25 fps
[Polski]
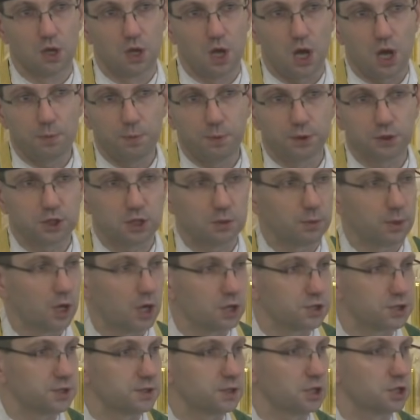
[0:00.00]
a potem
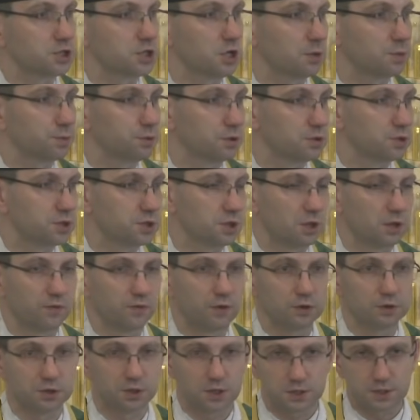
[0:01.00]
każe zaczerpnąć tej
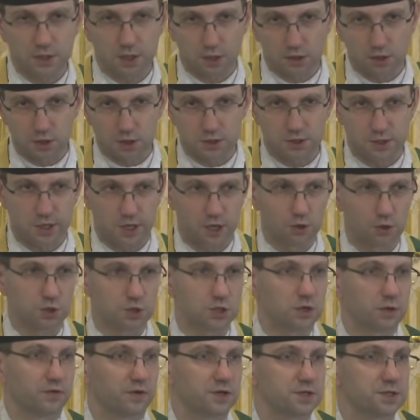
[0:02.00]
wody i zanieść
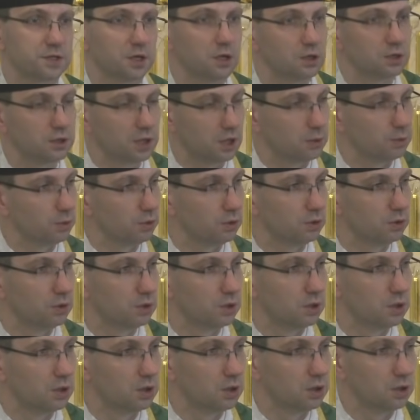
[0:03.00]
staroście weselnemu.
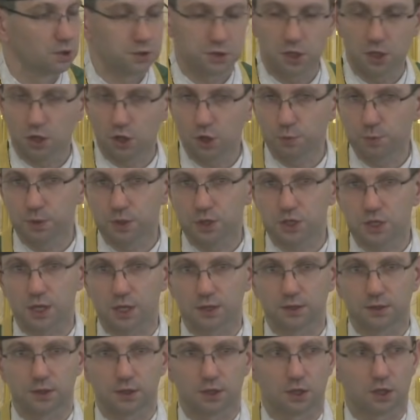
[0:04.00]
Nie robi
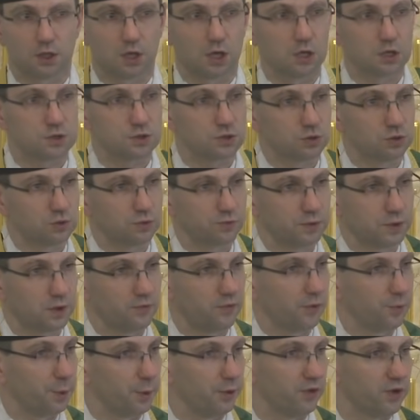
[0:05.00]
żadnych gestów, nie
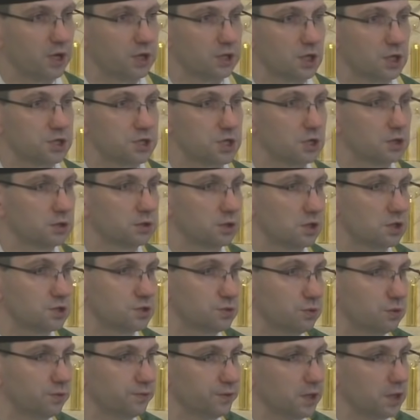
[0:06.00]
wypowiada żadnych
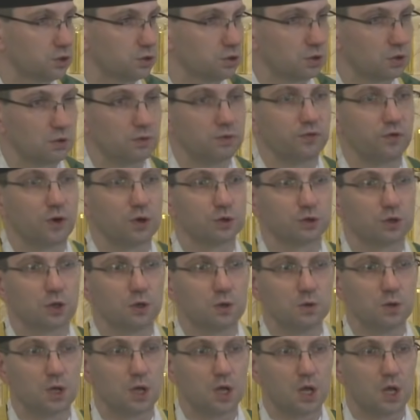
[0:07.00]
słów nad tą
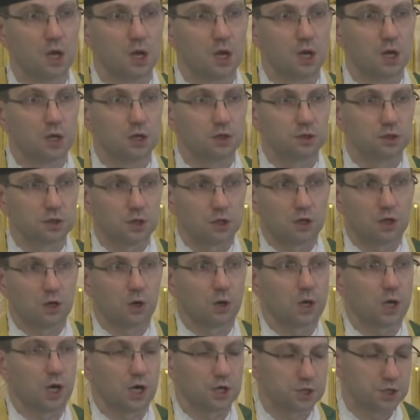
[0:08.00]
wodą,
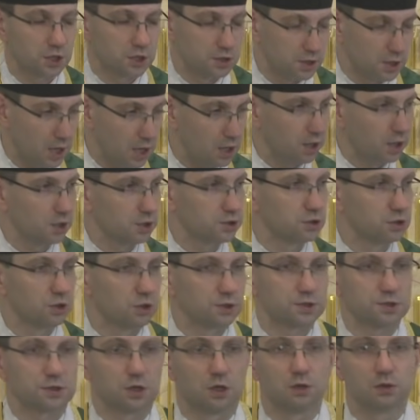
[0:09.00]
tylko każe nalać
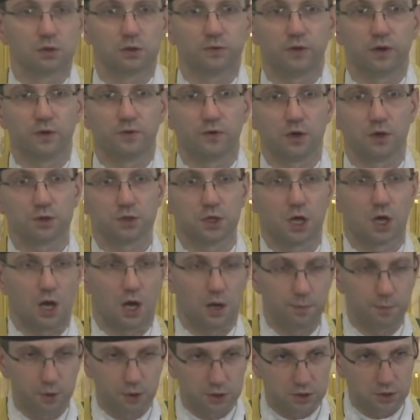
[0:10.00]
do stągwi wodę,
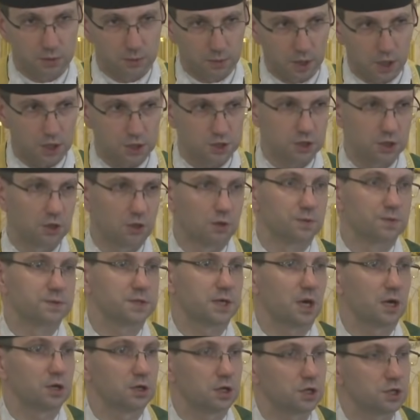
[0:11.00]
a potem każe ją
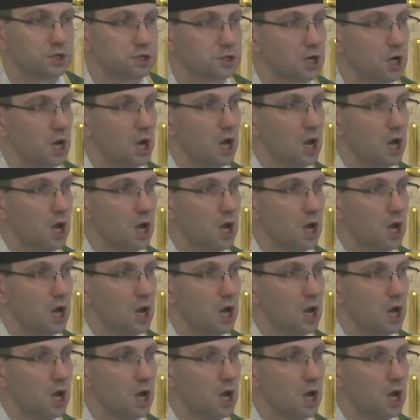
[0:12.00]
zanieść,